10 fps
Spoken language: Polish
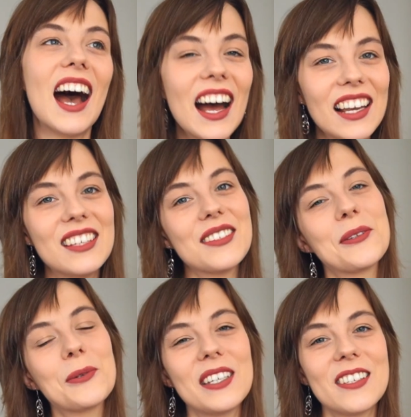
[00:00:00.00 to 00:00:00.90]
ale z
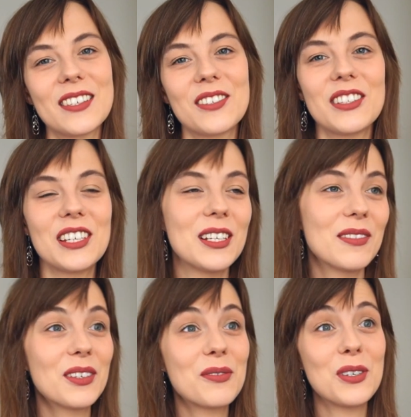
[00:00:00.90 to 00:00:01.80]
drugiej strony
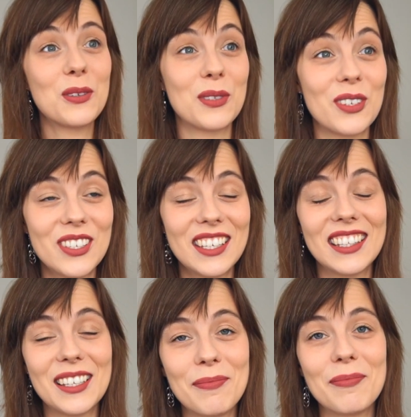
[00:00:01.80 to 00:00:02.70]
no w życiu
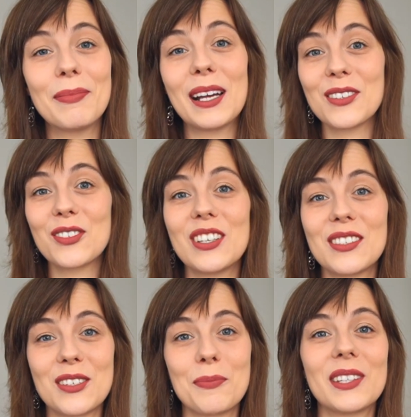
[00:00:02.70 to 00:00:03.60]
codziennym bardzo
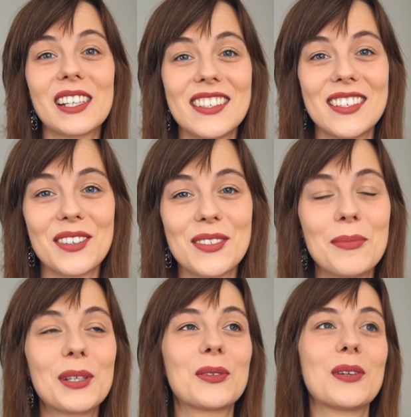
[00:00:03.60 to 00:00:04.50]
często spotyka się
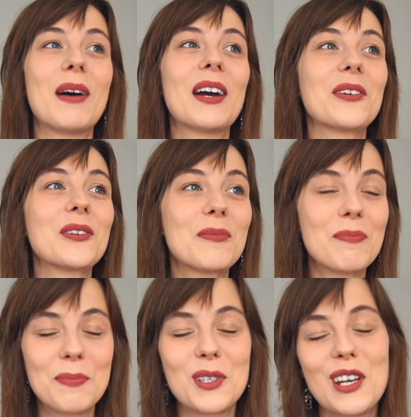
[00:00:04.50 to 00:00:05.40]
osoby, które mają
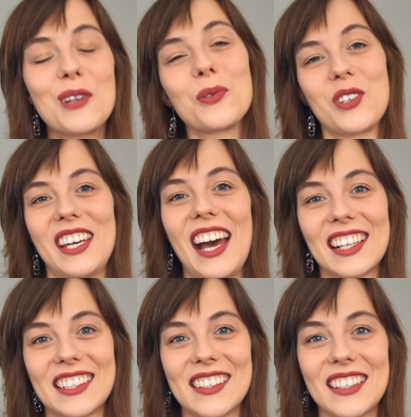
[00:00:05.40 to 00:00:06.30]
przeróżny
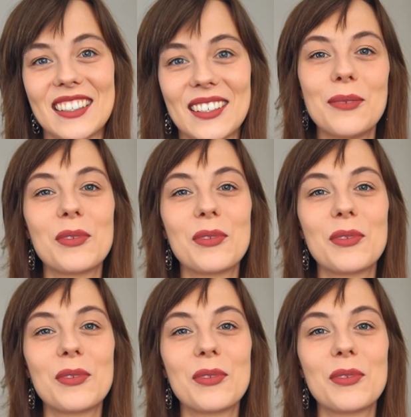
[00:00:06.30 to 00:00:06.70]
akcent.